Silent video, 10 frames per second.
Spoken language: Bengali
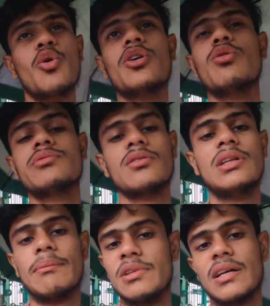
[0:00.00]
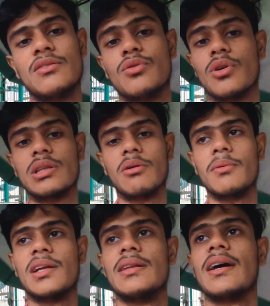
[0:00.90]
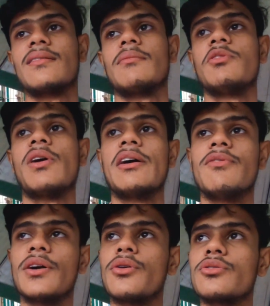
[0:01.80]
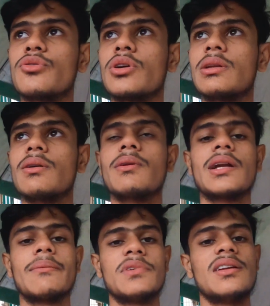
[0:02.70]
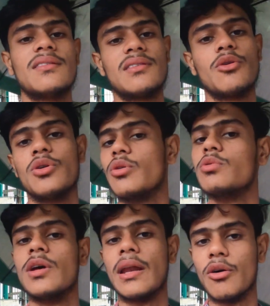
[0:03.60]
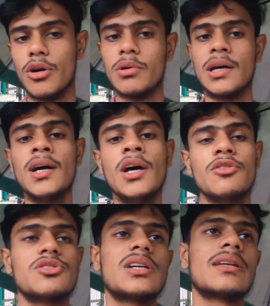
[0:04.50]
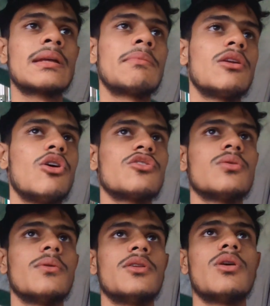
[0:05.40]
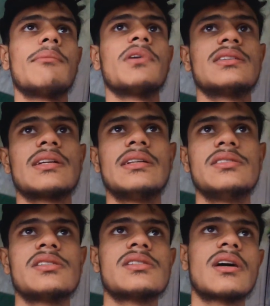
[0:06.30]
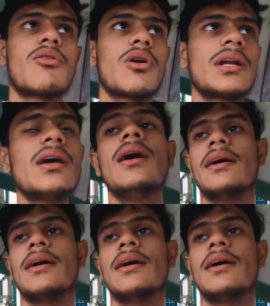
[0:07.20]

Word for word: ওই কবুতর দিয়ে আপনি আর কিছু করতে পারবেন না দেখা গেছে আপনি হাই ফ্লাইংও কিছু করতে পারবেন না আপনি রেসে ওই কবুতর অ্যালাও হবে না তো সেক্ষেত্রে আপনার লস হবে তো আপনারা যারা এই জিনিসটা করেন